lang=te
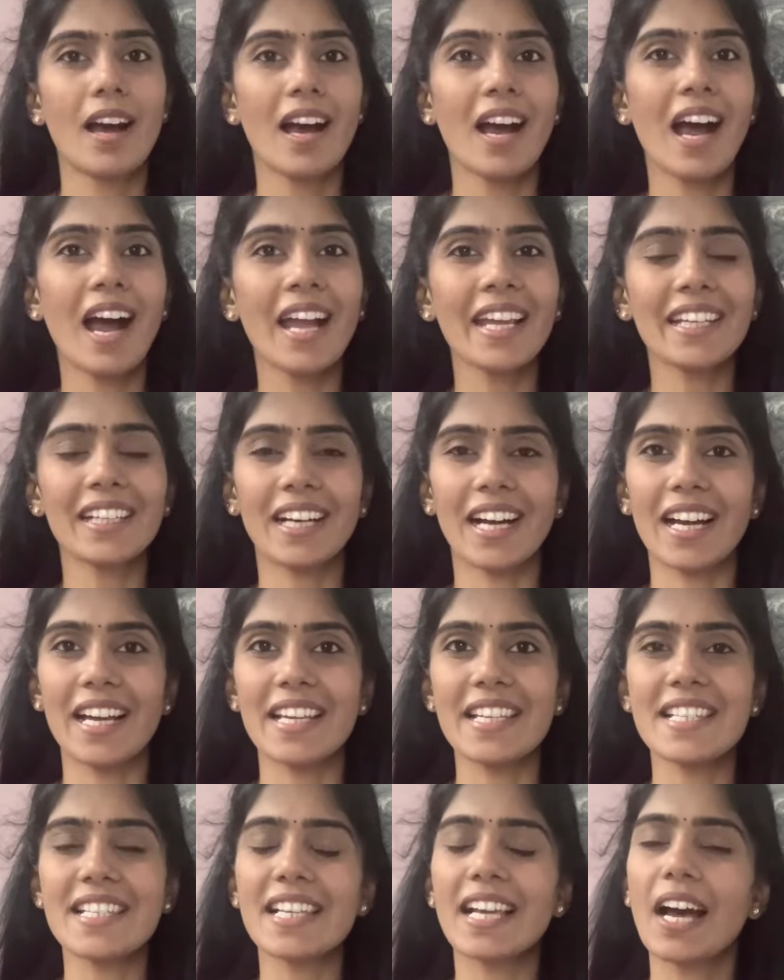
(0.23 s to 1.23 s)
హాయ్
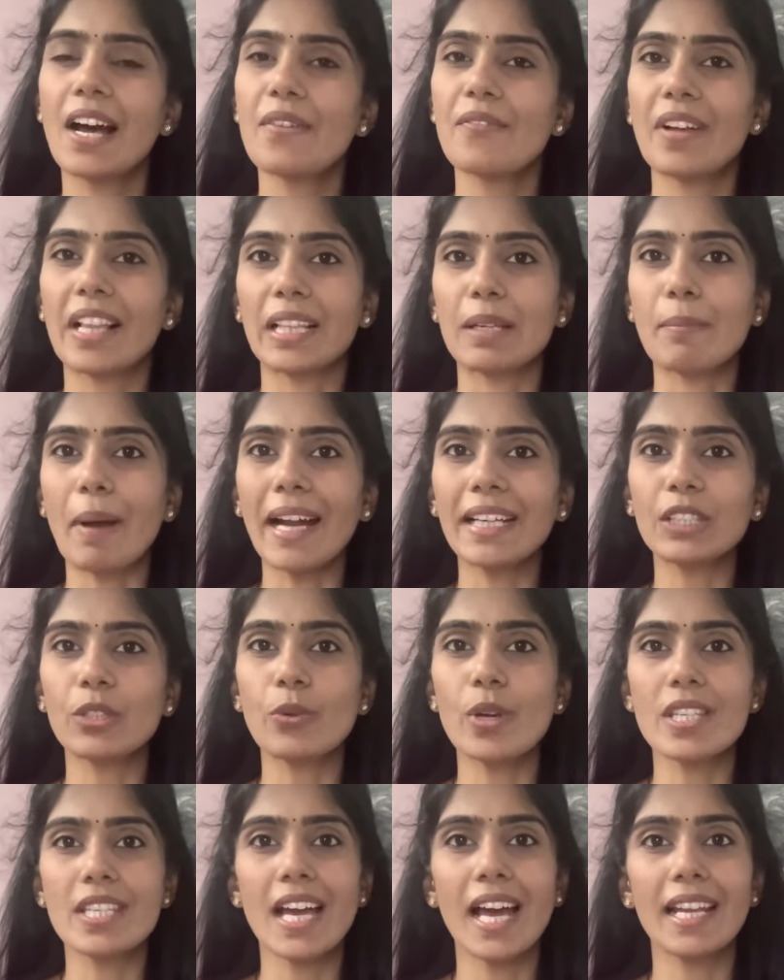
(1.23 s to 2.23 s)
గాయస్ వెల్కమ్ బ్యాక్ టు
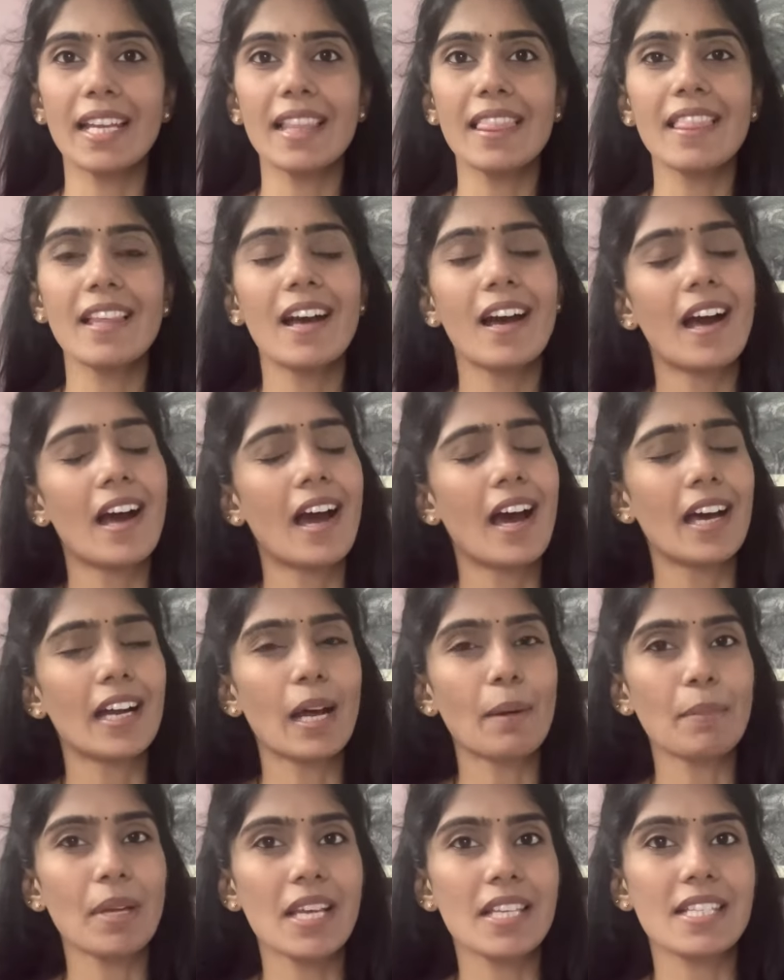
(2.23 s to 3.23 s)
అవర్ ఛానల్
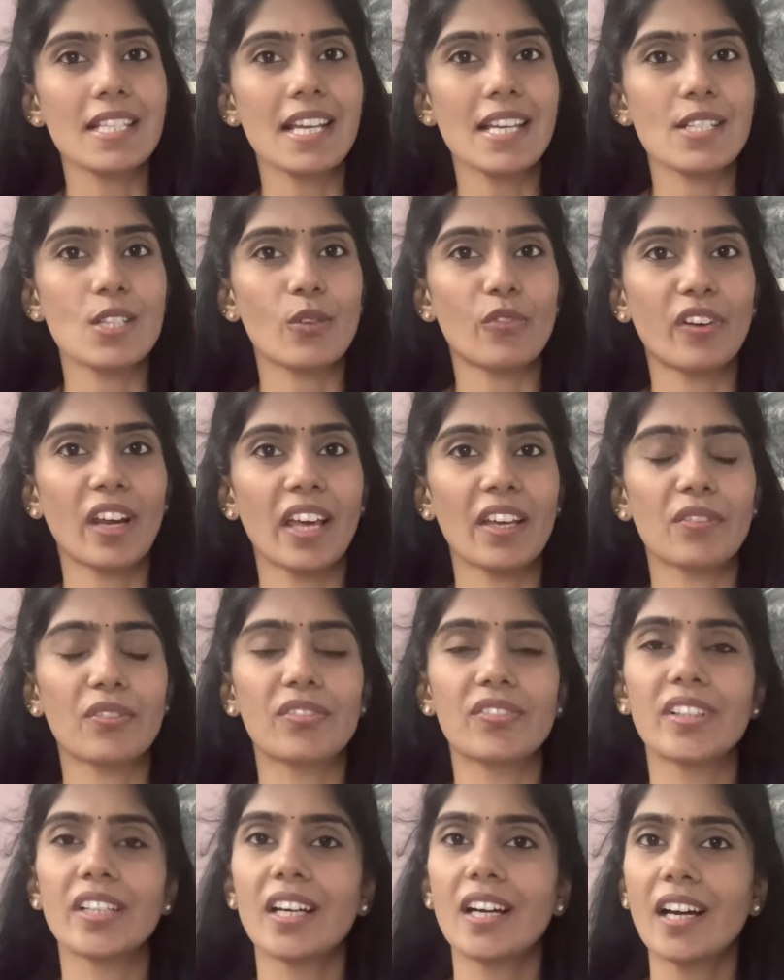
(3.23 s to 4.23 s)
రమ్య స్లైస్ ఆఫ్ లైఫ్
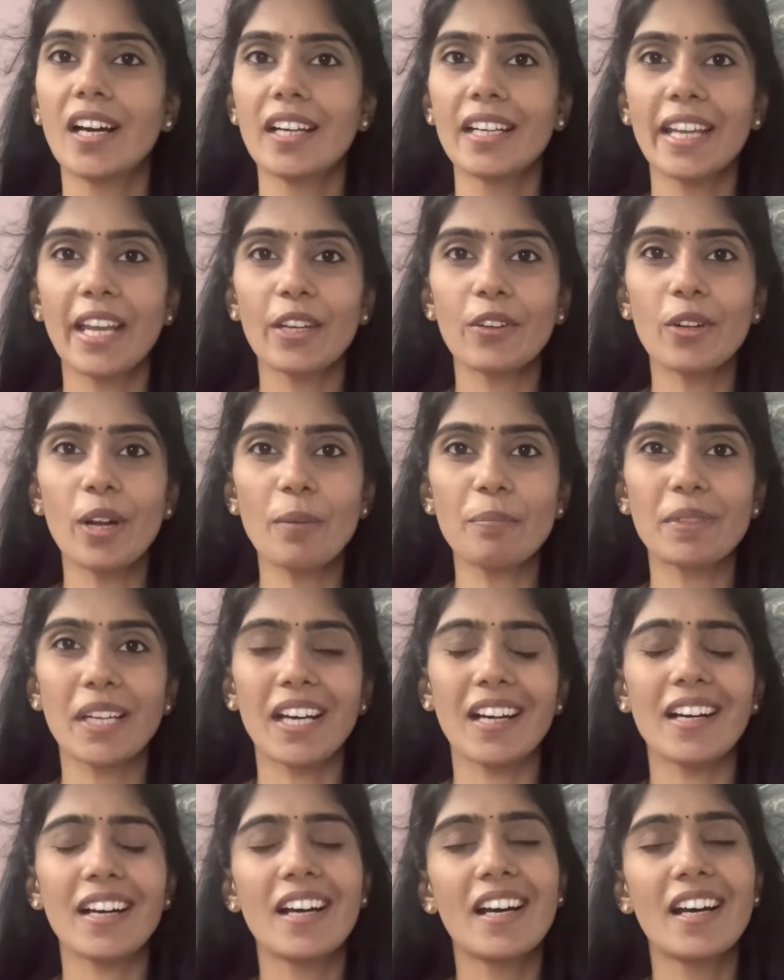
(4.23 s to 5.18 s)
నేను రమ్య